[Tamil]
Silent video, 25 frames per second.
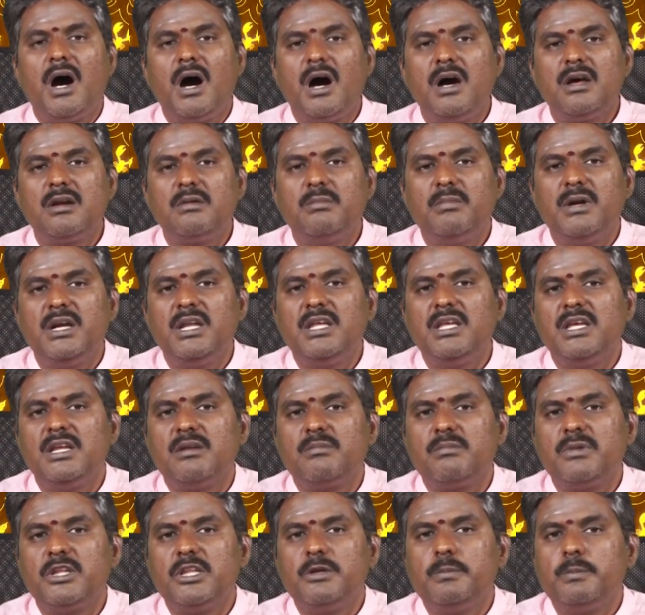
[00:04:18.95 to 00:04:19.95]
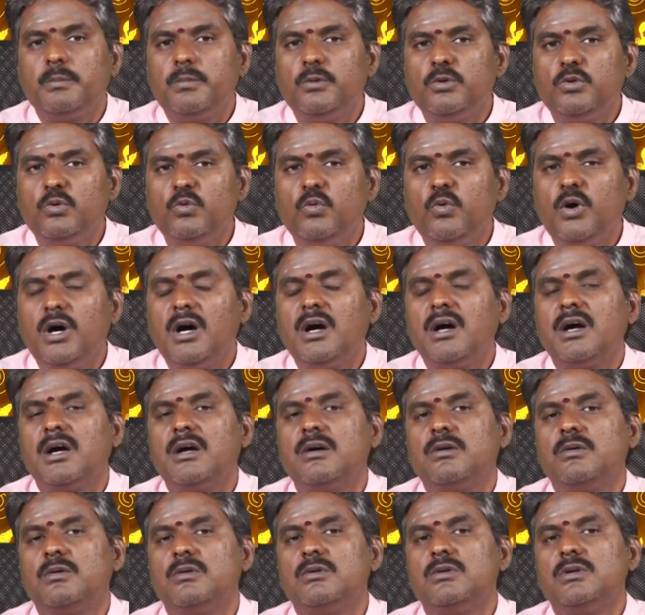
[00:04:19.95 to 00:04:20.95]
ஆறு மணி என்பதை
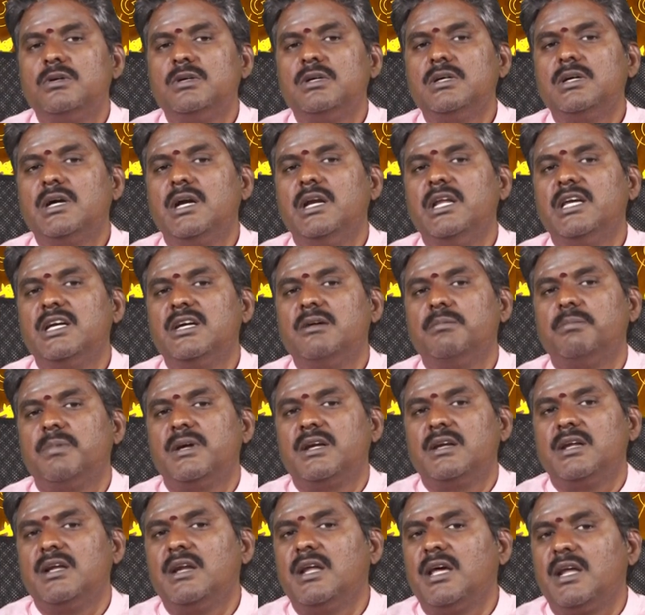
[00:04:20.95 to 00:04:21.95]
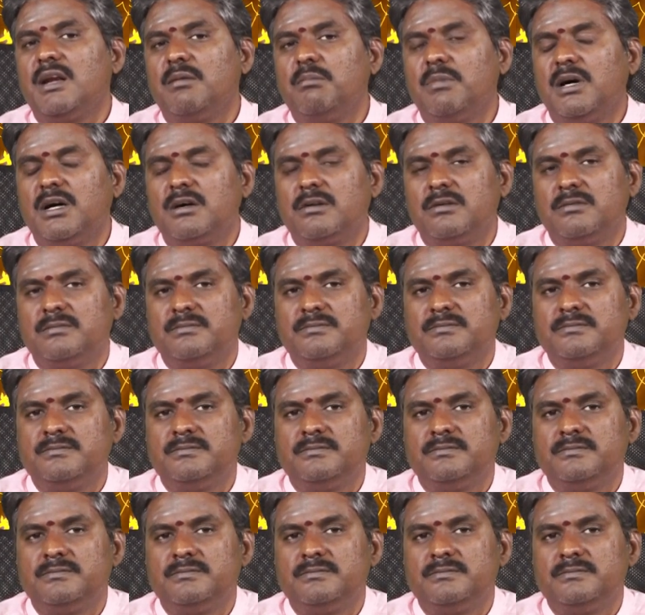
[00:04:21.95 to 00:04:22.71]
பொதுவாக கொண்டு கணிக்கப்பட்ட நேரமாகும்